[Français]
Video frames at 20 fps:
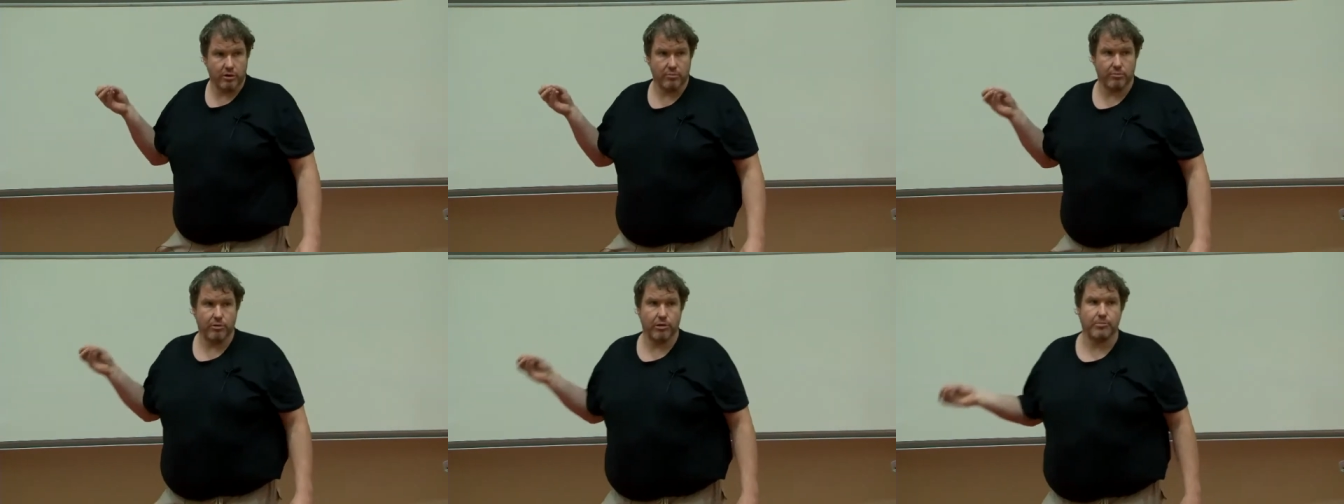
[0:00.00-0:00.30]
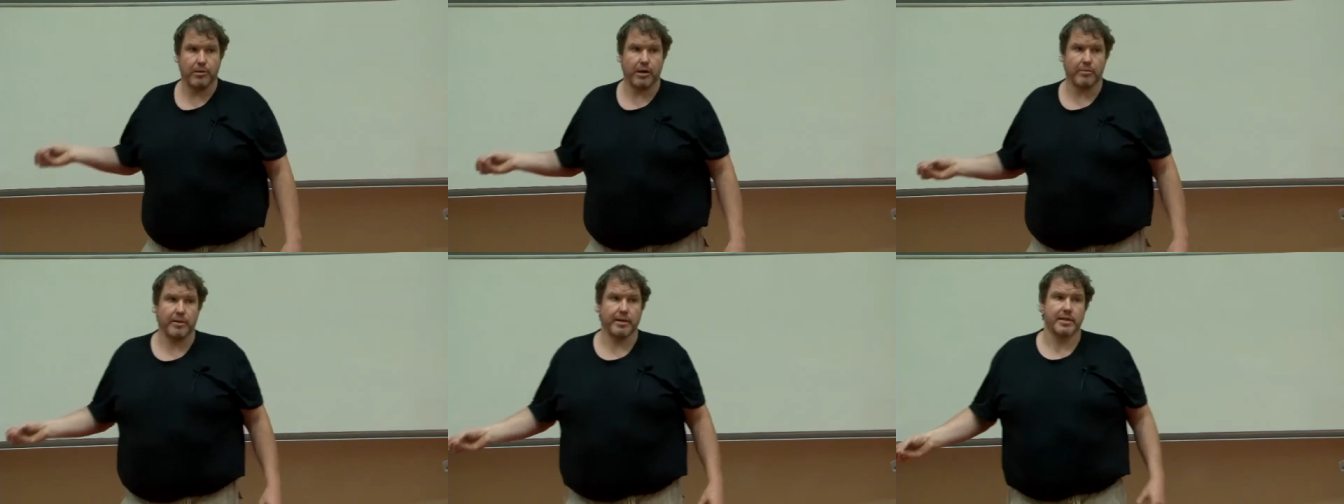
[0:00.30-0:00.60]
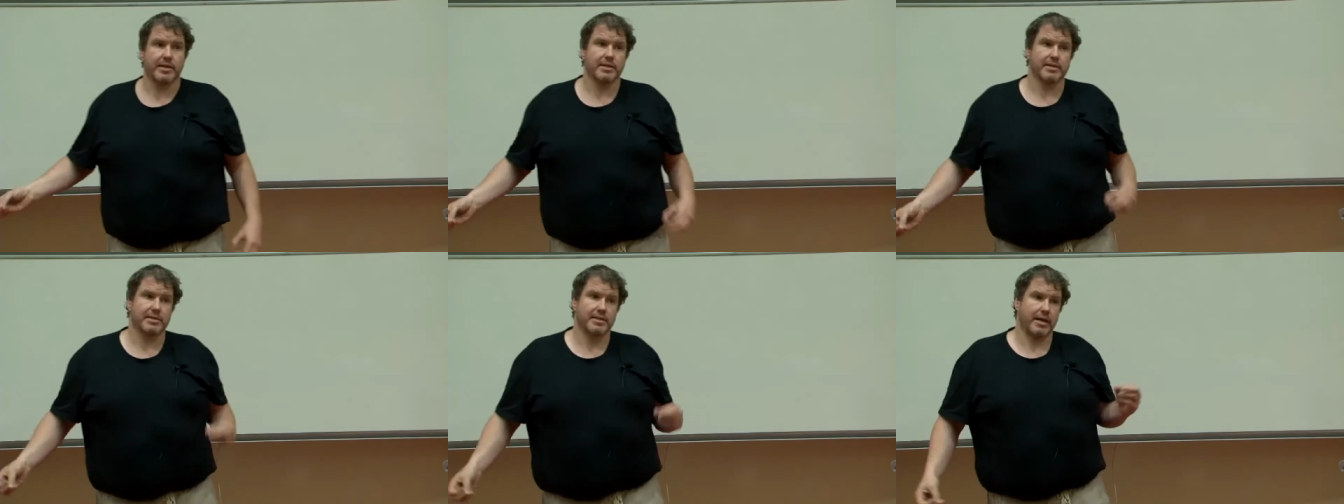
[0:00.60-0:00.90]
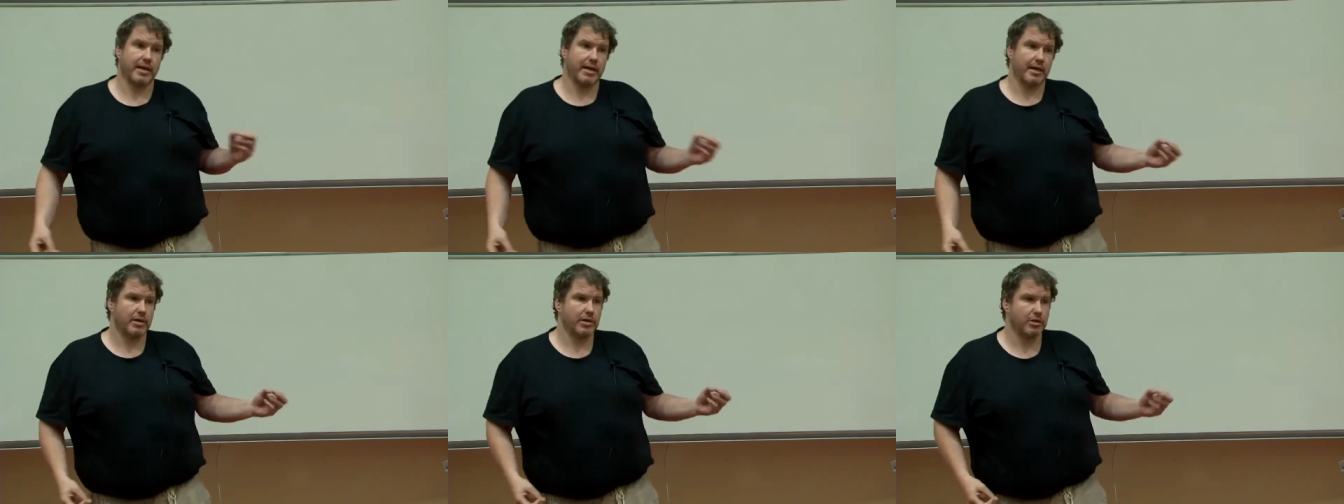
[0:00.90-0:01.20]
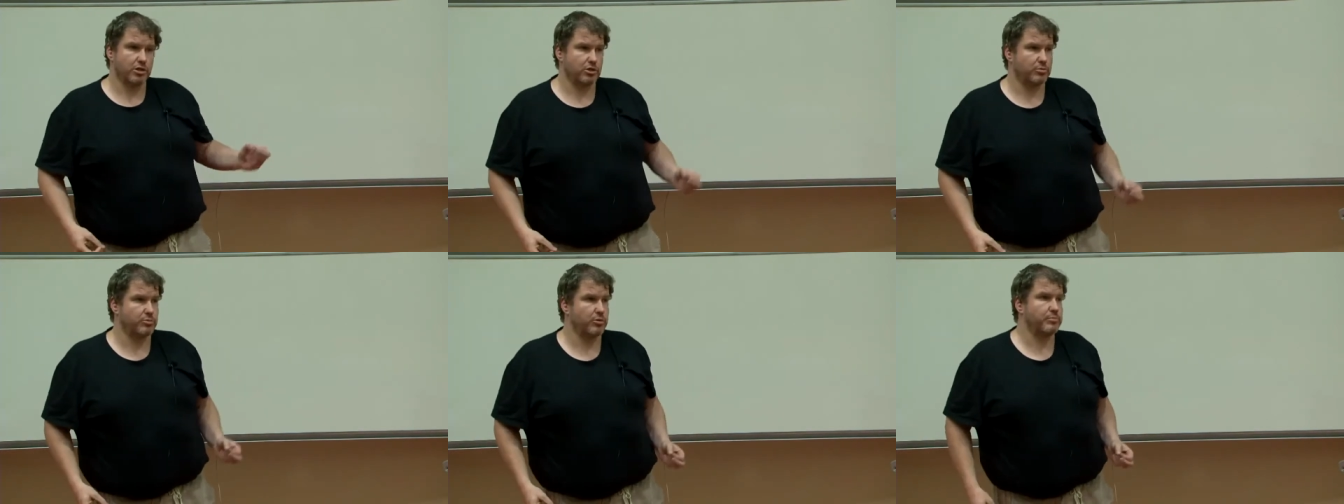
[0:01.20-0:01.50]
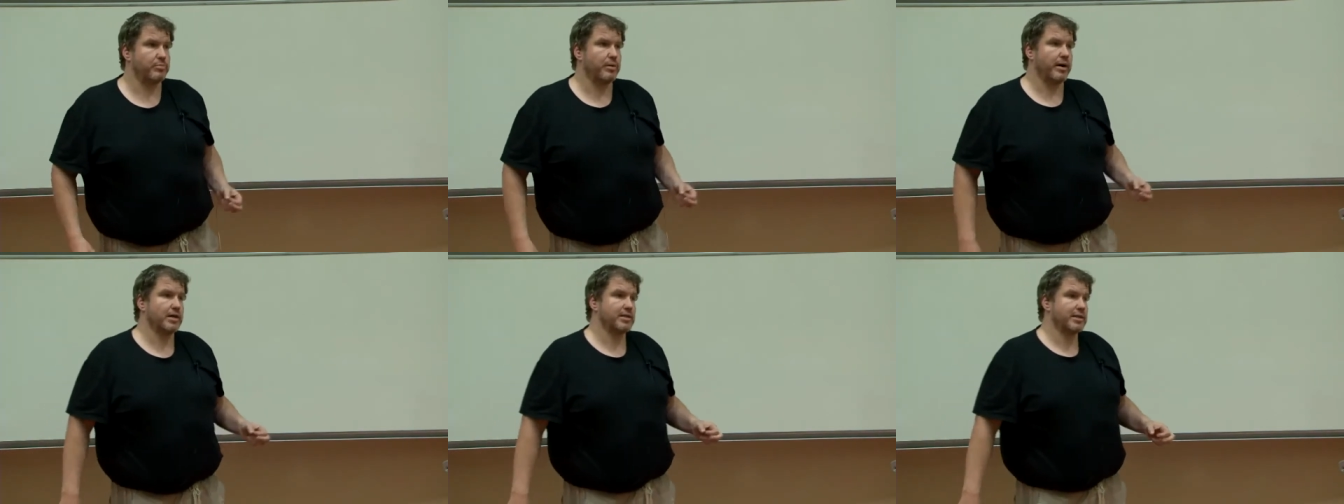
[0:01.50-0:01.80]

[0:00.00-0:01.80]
me le permettre, ça, je ne peux pas.